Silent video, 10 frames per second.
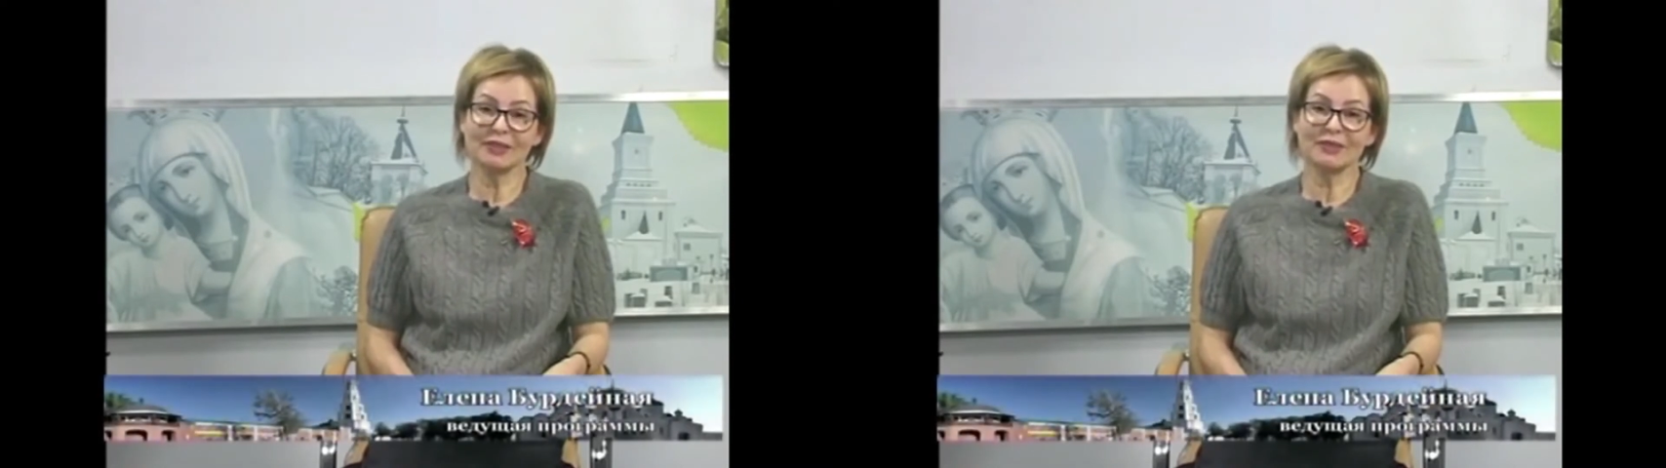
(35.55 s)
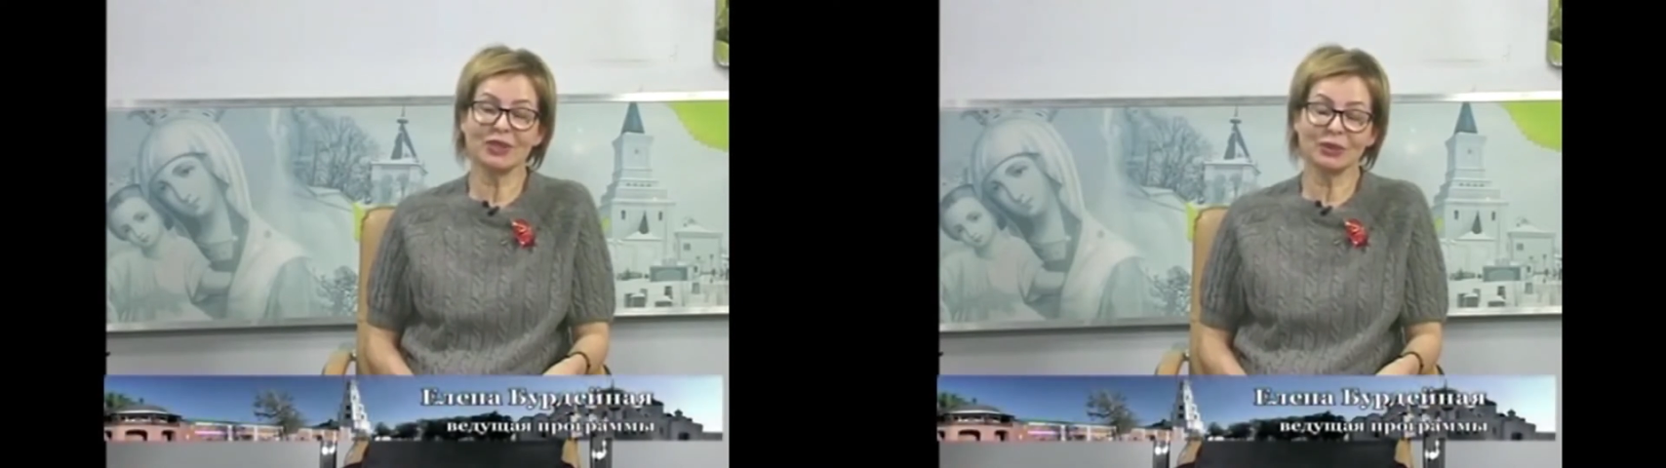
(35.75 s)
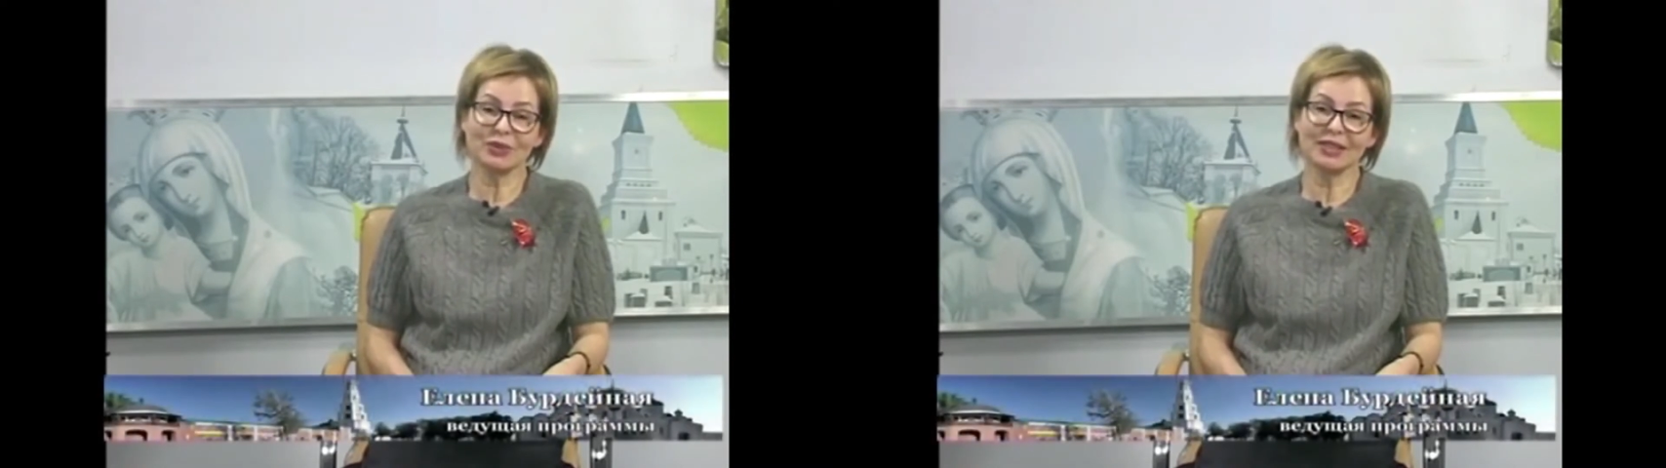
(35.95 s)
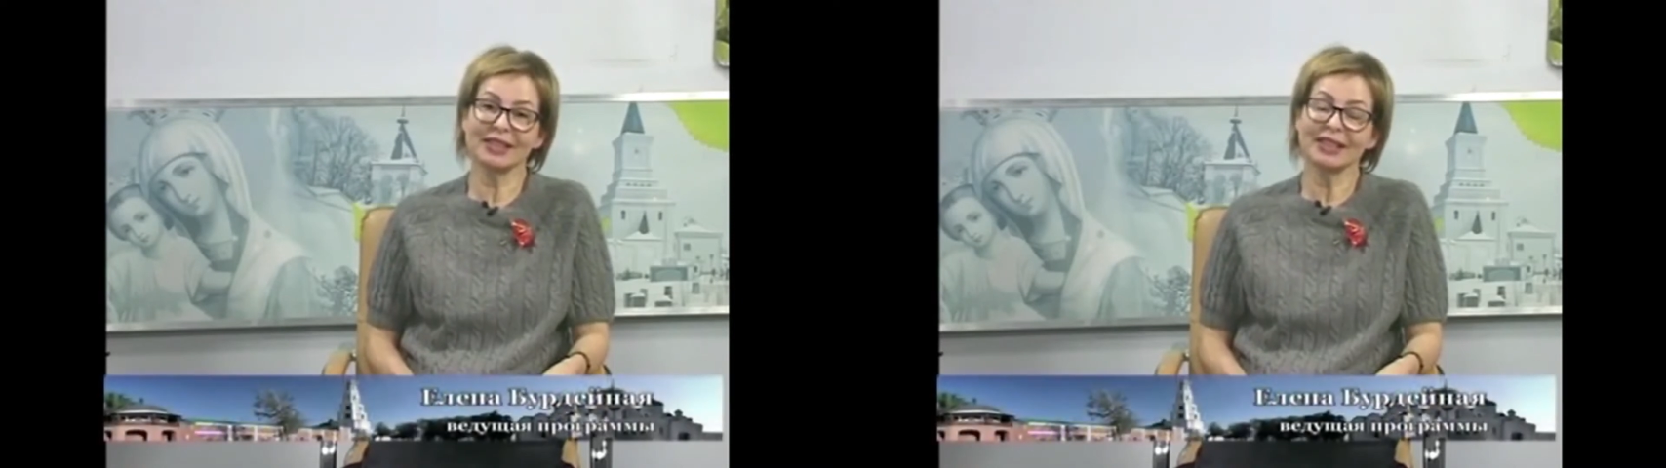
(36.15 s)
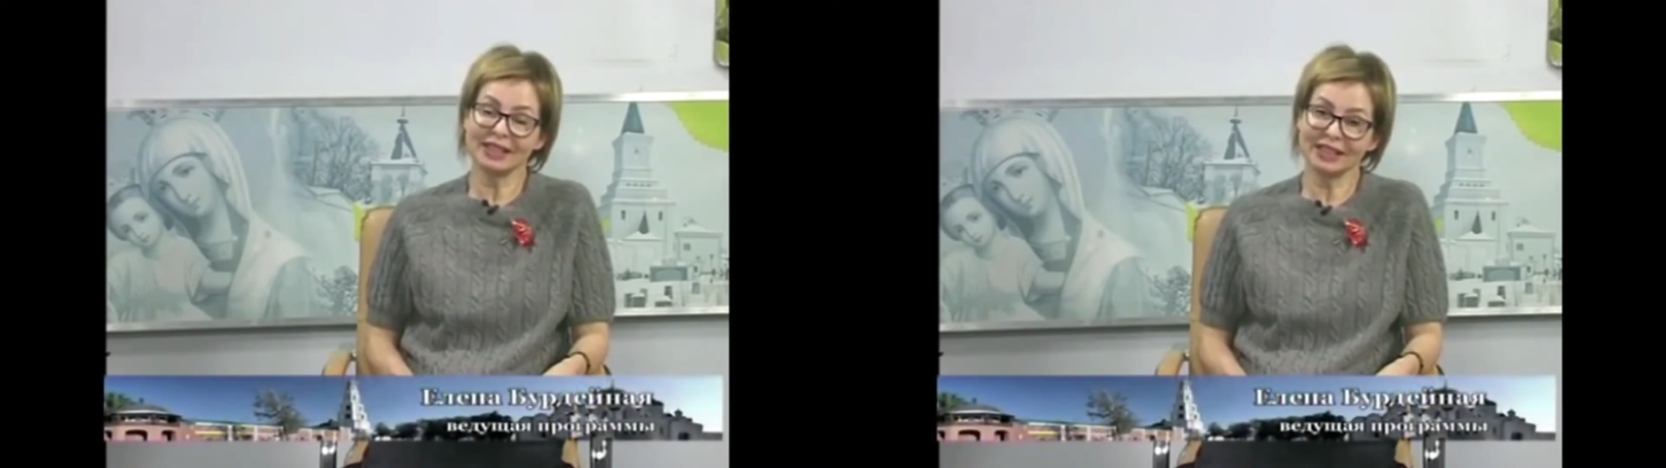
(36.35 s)
в студии
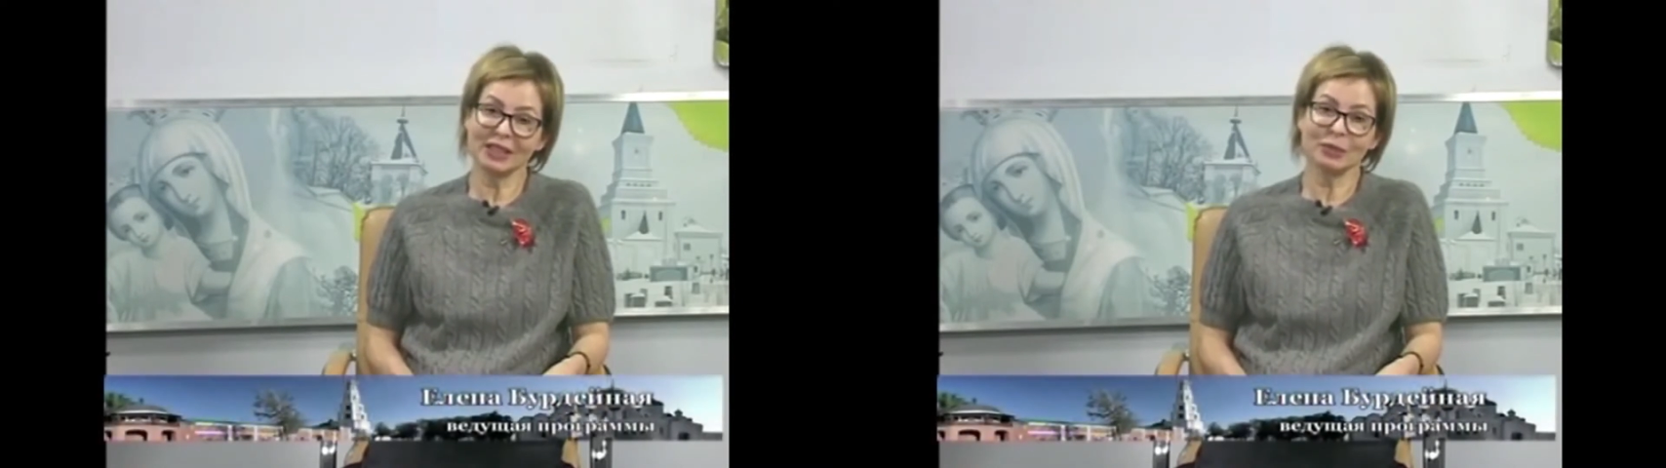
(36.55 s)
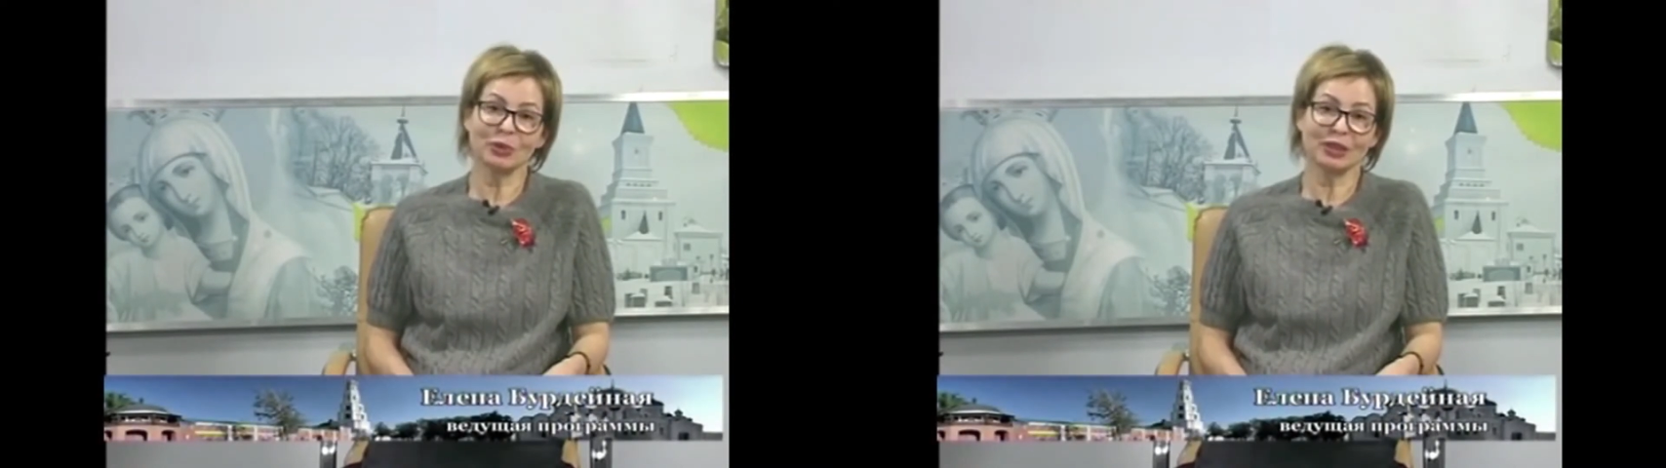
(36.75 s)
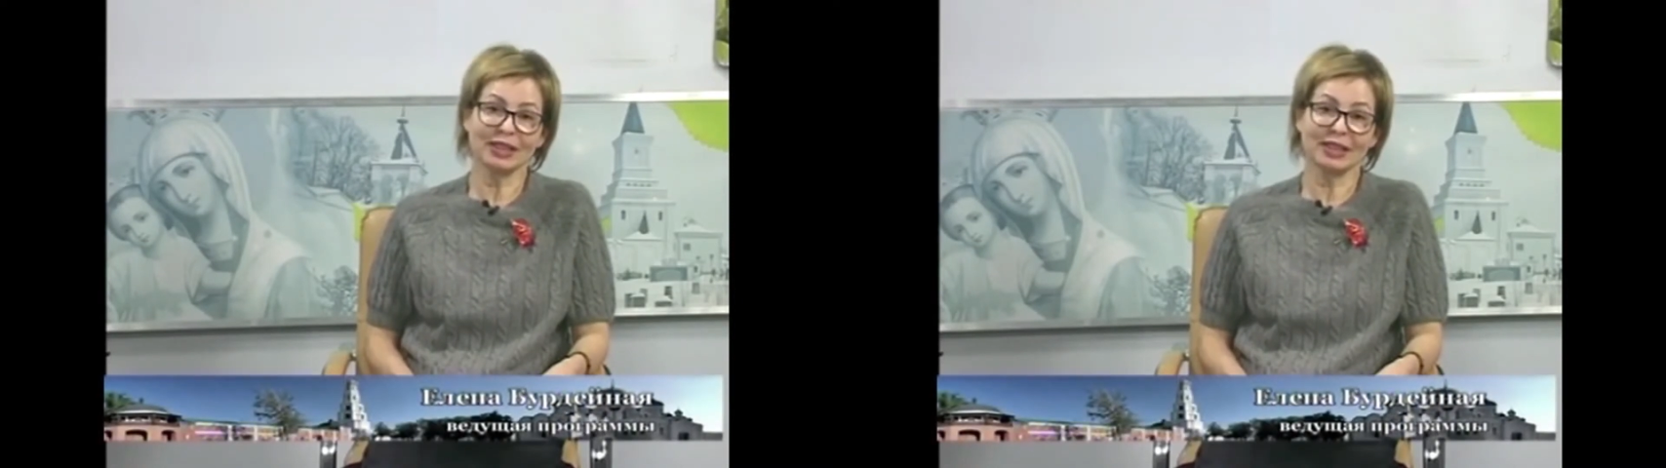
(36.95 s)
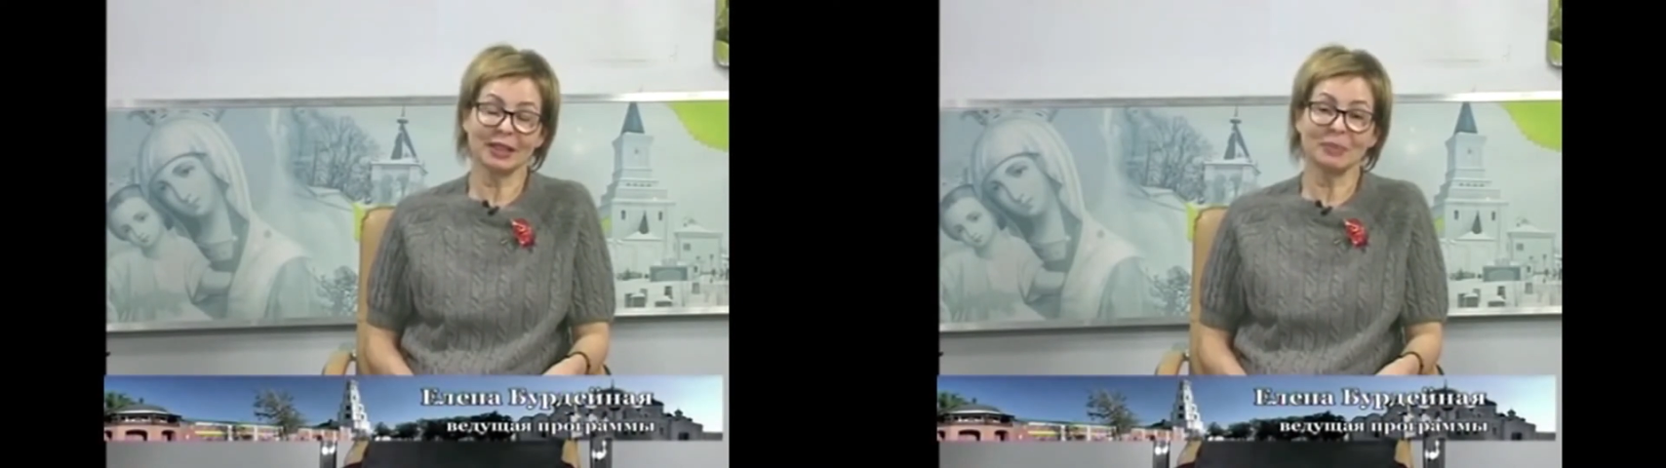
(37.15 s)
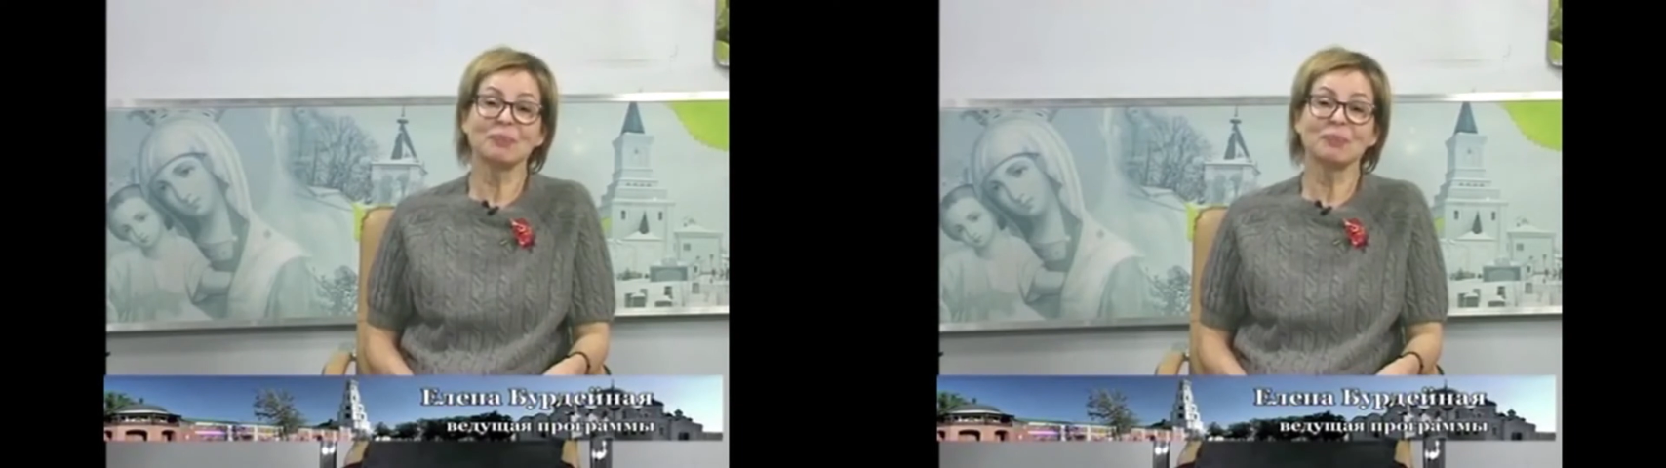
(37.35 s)
Елена Бурдейная.